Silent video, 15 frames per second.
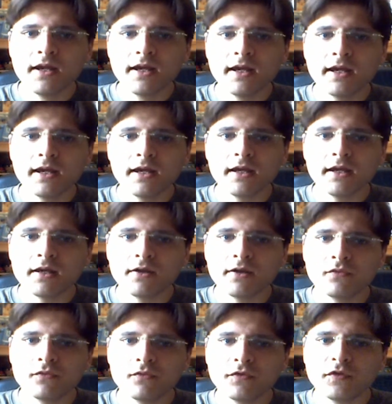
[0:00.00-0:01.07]
e
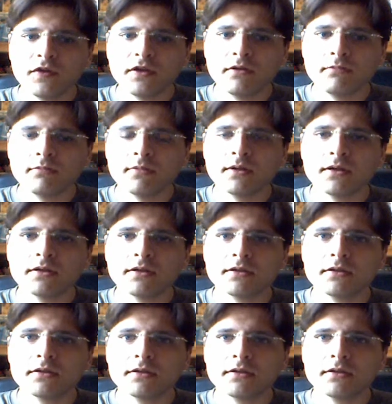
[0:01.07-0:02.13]
un film
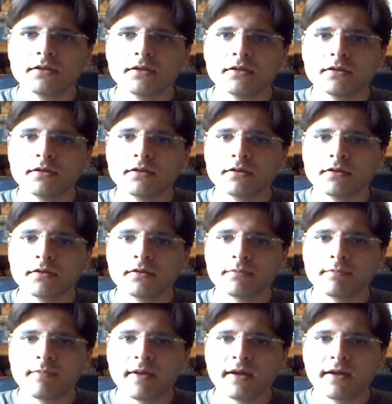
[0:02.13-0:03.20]

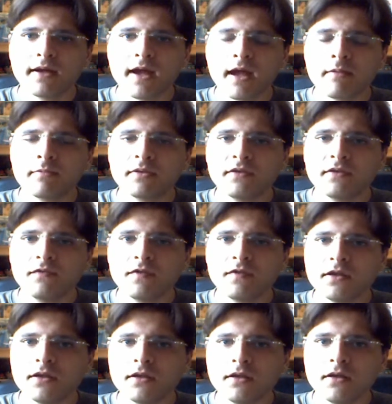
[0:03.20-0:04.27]
eh, per
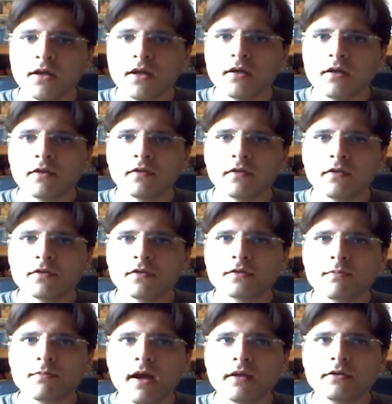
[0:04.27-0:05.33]
MTV, se non
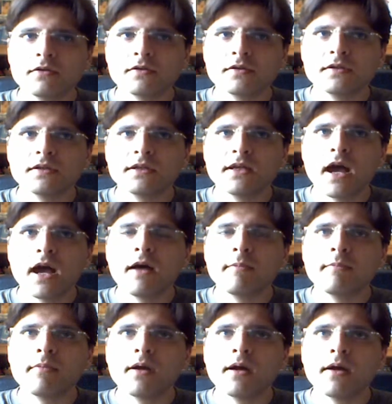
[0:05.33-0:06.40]
sbaglio si
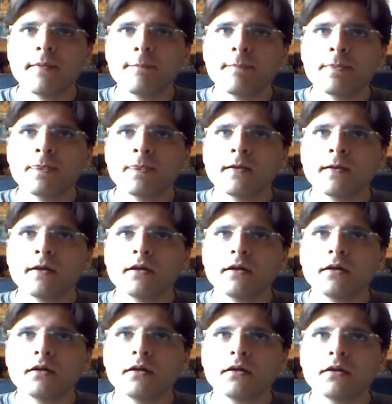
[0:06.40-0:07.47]
chiama...
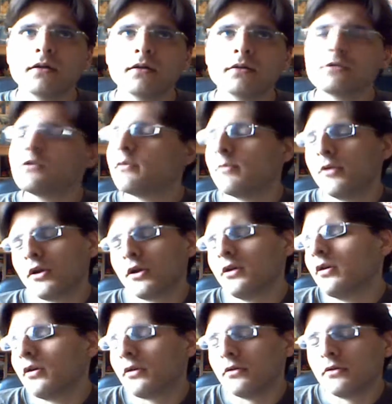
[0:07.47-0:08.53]
Eh, non me lo
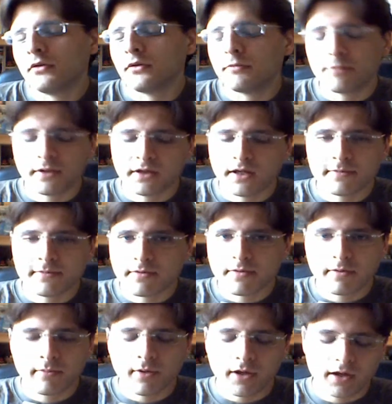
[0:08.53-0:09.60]
ricordo perché la mia
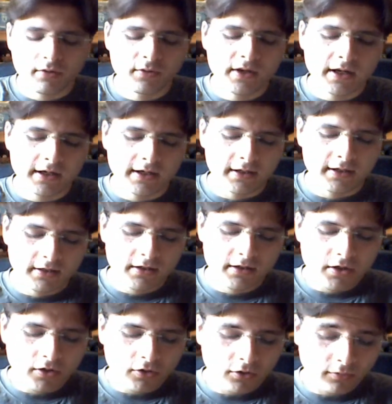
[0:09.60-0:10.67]
memoria è quella che è.
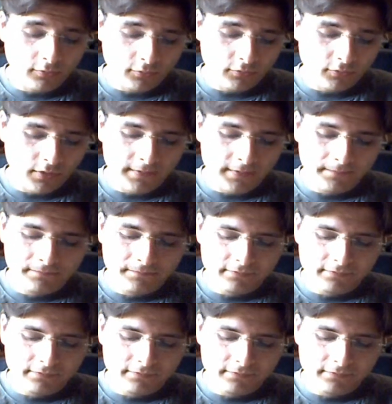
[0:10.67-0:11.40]
Comunque,